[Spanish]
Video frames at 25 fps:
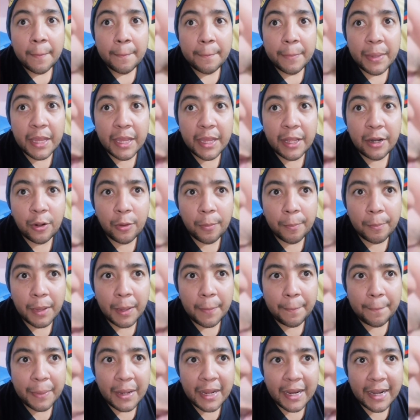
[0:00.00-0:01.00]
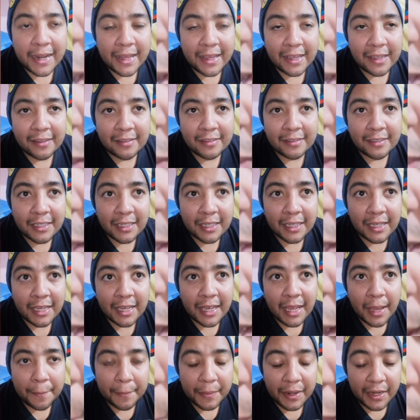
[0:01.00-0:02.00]
Pero me parece
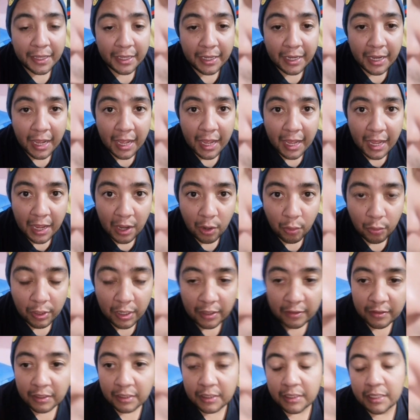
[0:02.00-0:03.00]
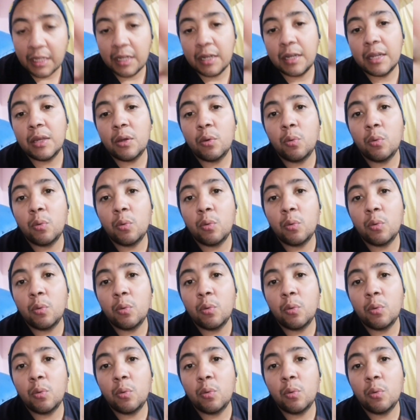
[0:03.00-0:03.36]
que América aún así tiene